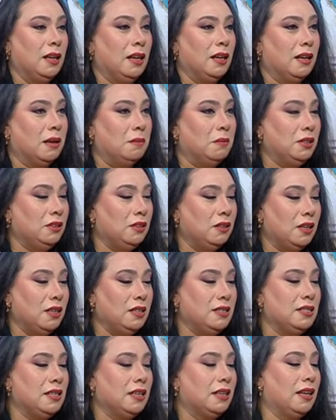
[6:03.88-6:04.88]
كمان
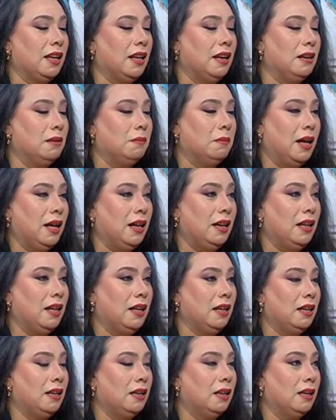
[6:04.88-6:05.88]
الرئيس اتكلم
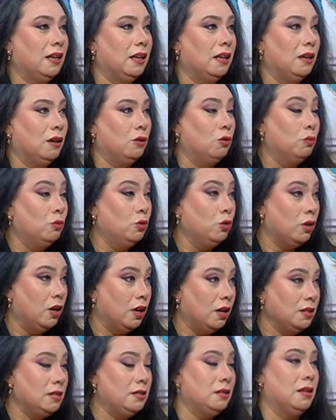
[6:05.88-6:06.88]
على آه، امور
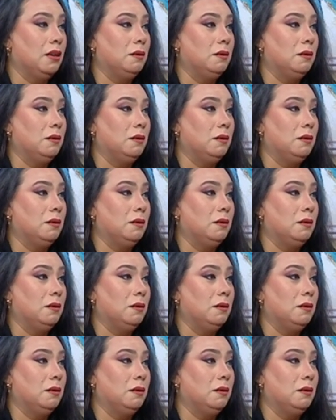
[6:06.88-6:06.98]
خاصه